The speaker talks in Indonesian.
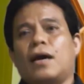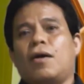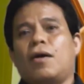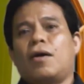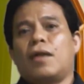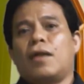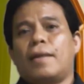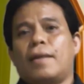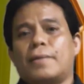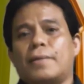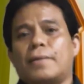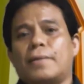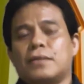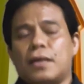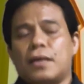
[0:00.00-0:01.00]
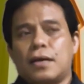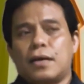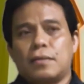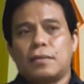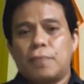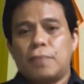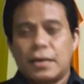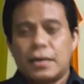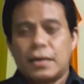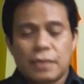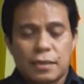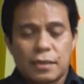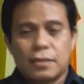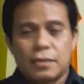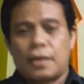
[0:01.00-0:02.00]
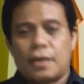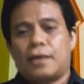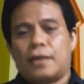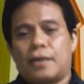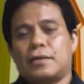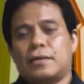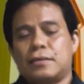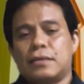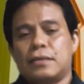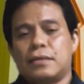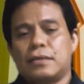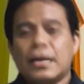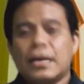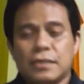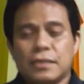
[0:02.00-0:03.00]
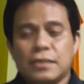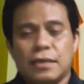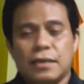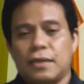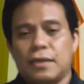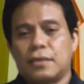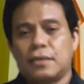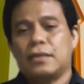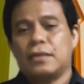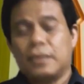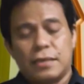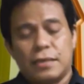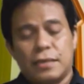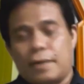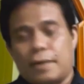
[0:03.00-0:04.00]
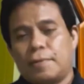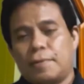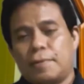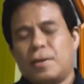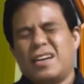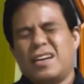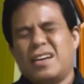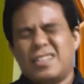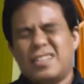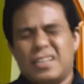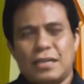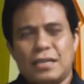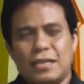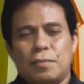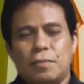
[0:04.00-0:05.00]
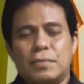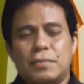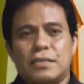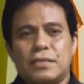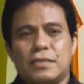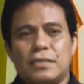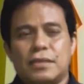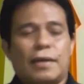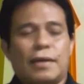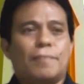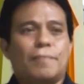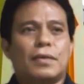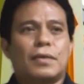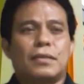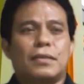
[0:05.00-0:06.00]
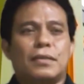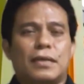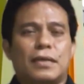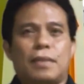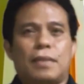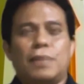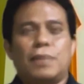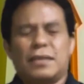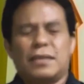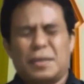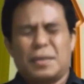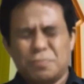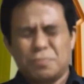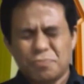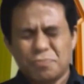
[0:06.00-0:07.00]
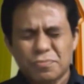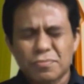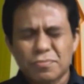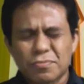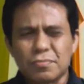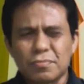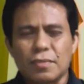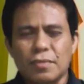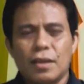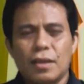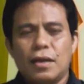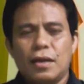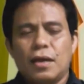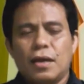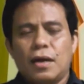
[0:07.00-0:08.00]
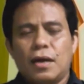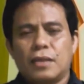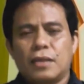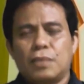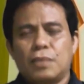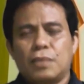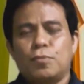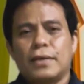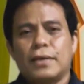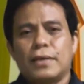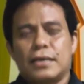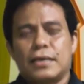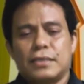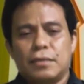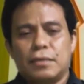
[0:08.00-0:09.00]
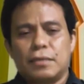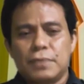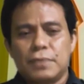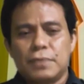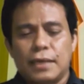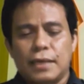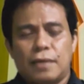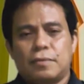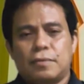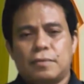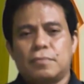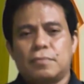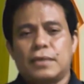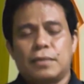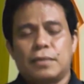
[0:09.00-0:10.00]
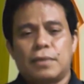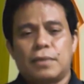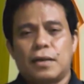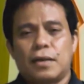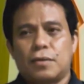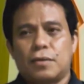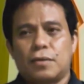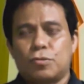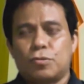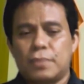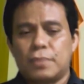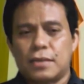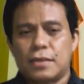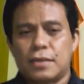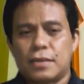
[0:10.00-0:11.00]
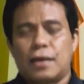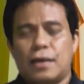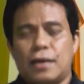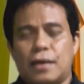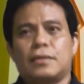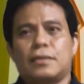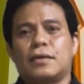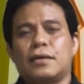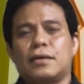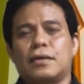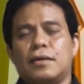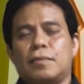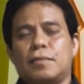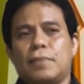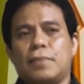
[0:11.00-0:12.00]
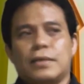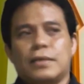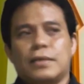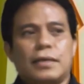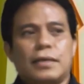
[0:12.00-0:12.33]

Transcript: oleh masyarakat bangsa kita jadi asik dengan dirinya. Jadi mestinya ketika banyak hasil publikasi ilmiah, banyak yang bergelar guru besar, banyak